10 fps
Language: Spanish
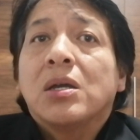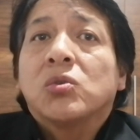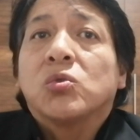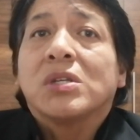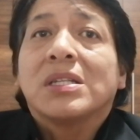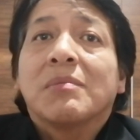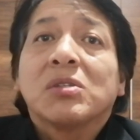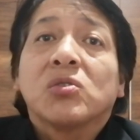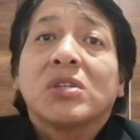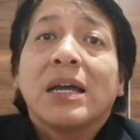sus sistemas
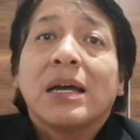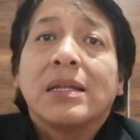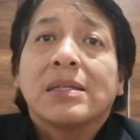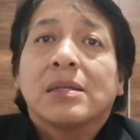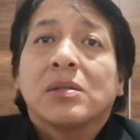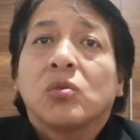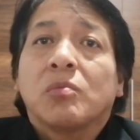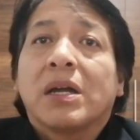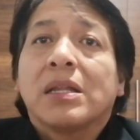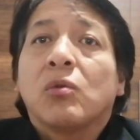sociales, su
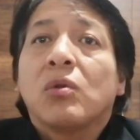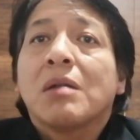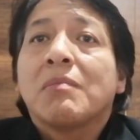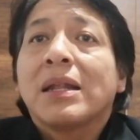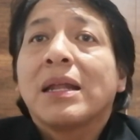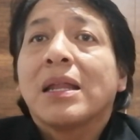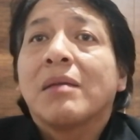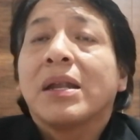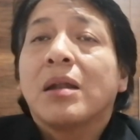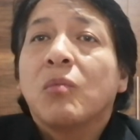particular manera de
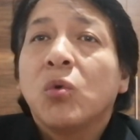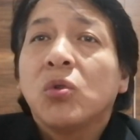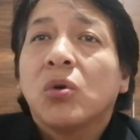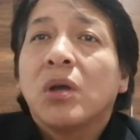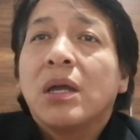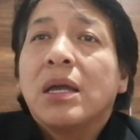ver el mundo,